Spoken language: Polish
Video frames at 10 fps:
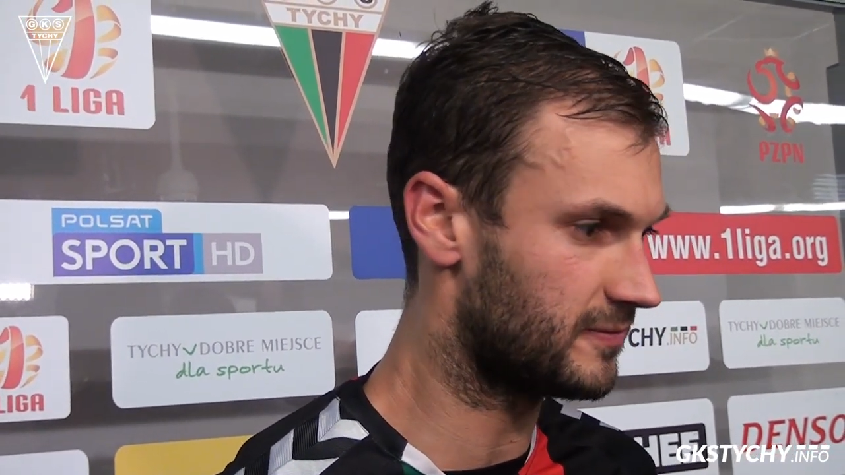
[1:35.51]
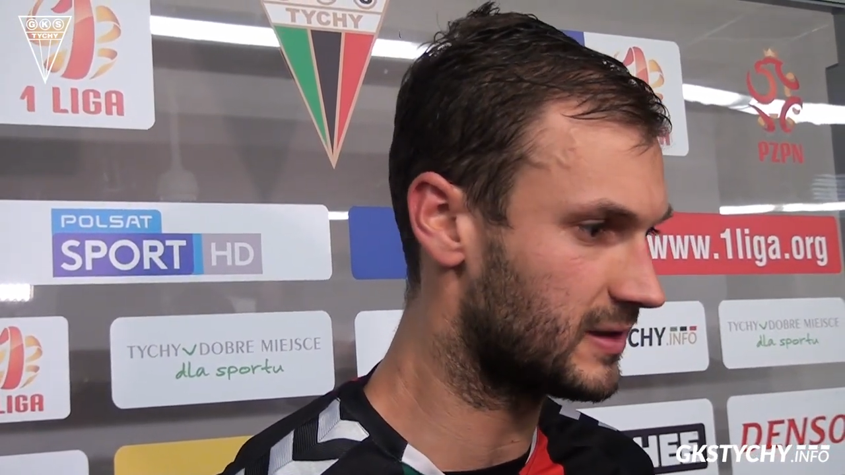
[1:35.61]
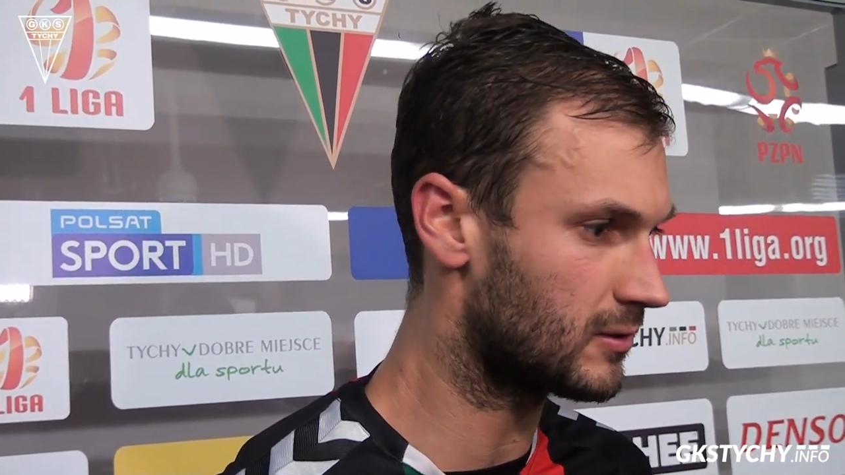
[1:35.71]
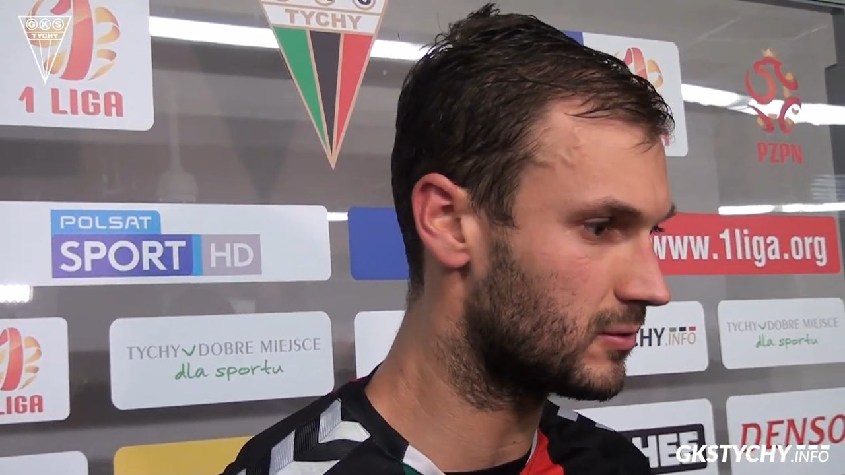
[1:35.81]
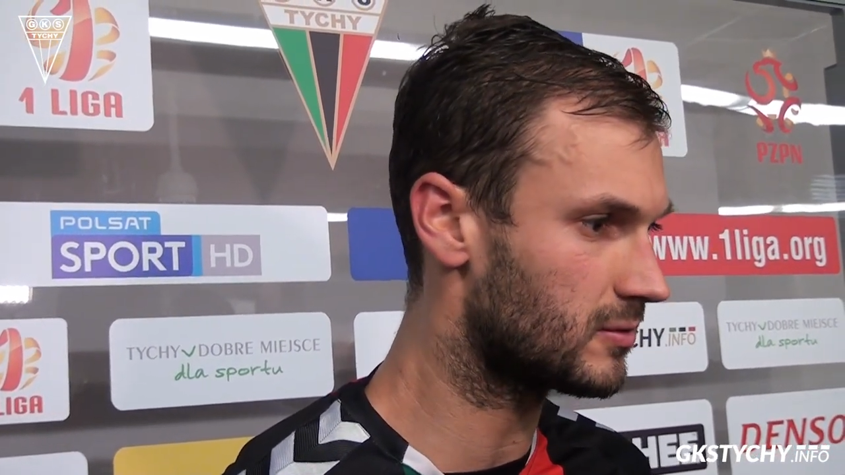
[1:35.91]

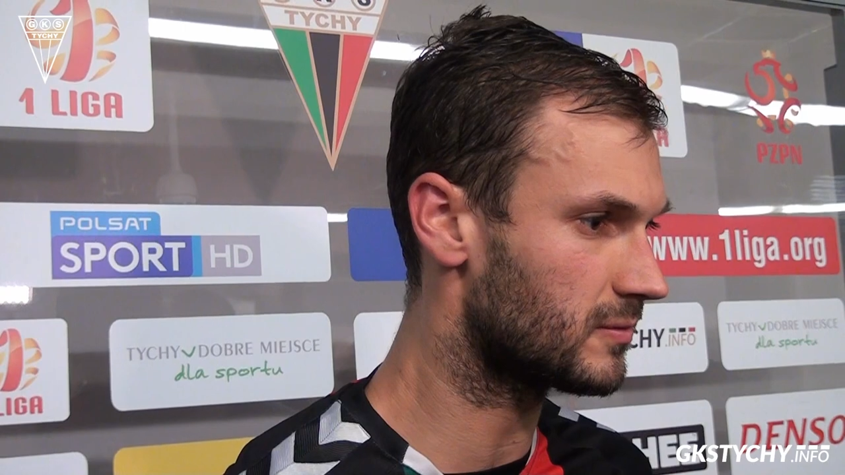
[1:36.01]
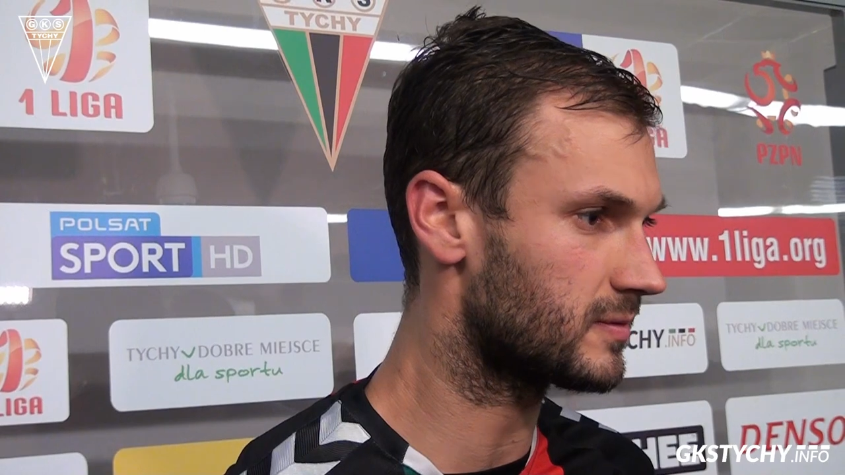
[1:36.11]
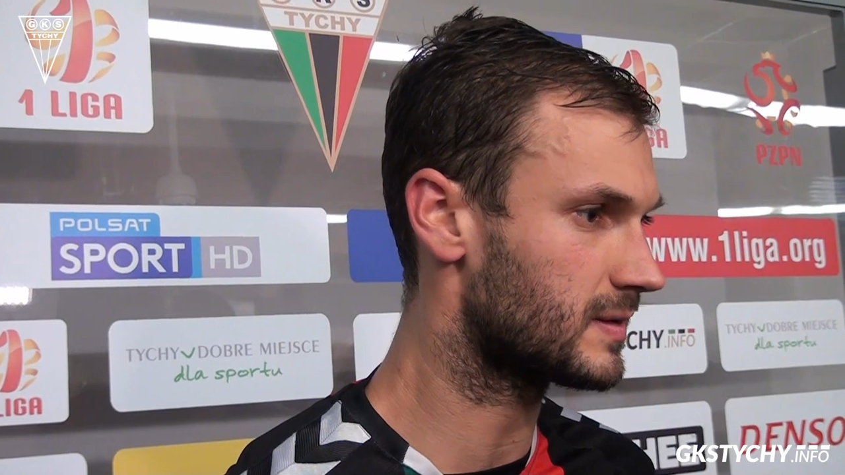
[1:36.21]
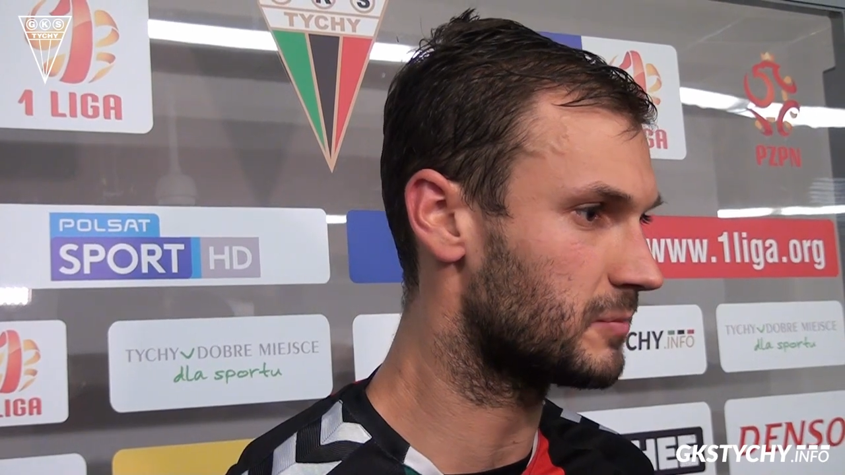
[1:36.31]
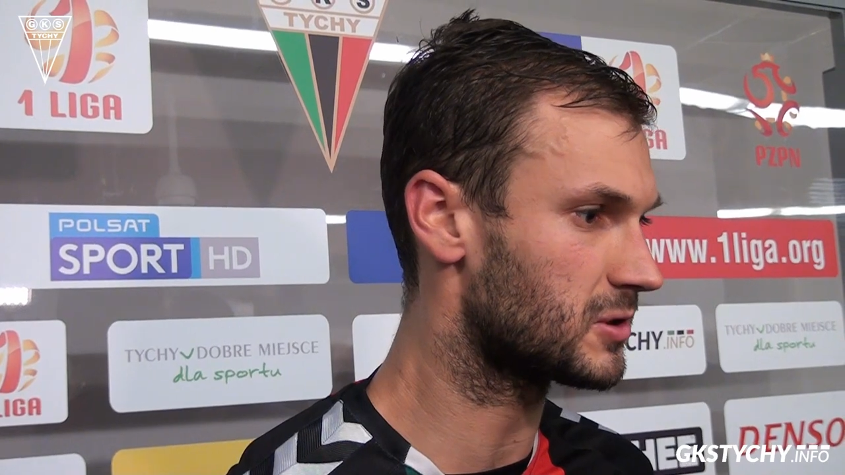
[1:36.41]
wyniku
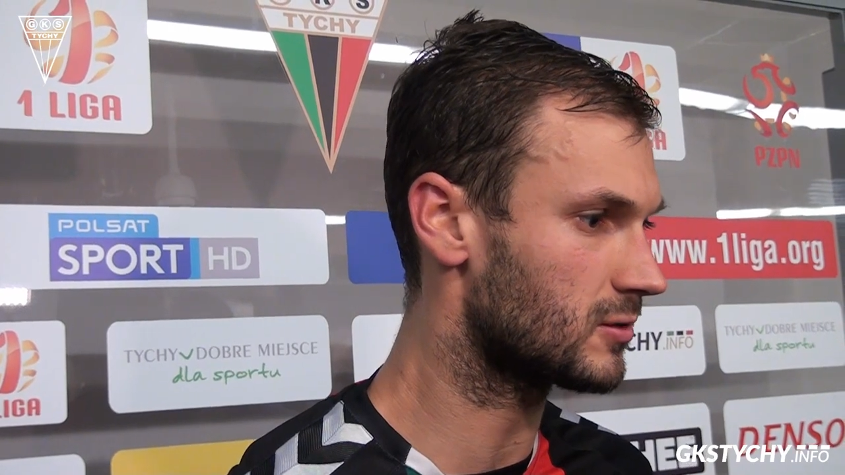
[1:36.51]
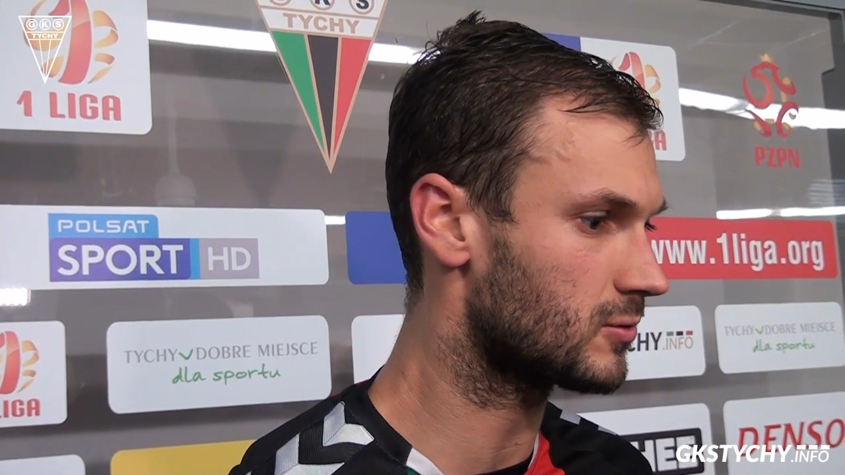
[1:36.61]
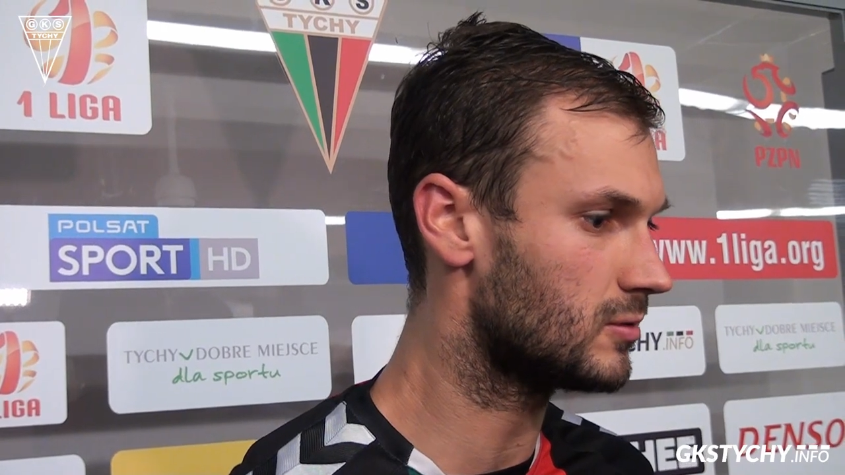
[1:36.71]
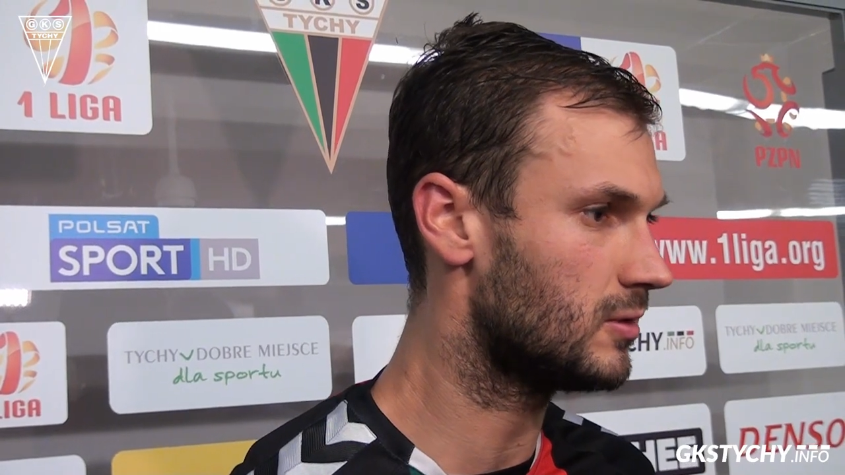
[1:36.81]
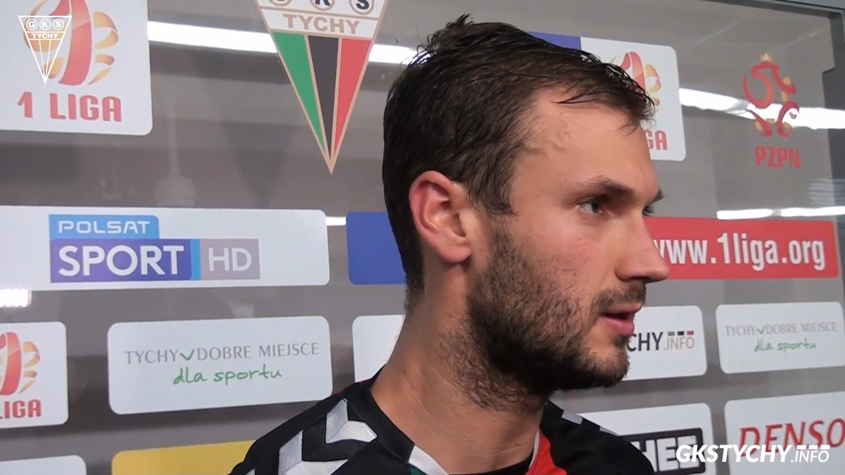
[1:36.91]
z
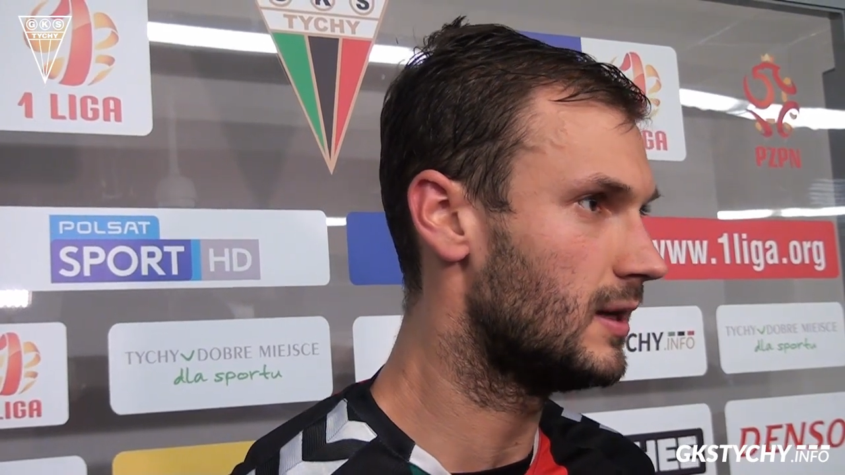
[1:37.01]
początku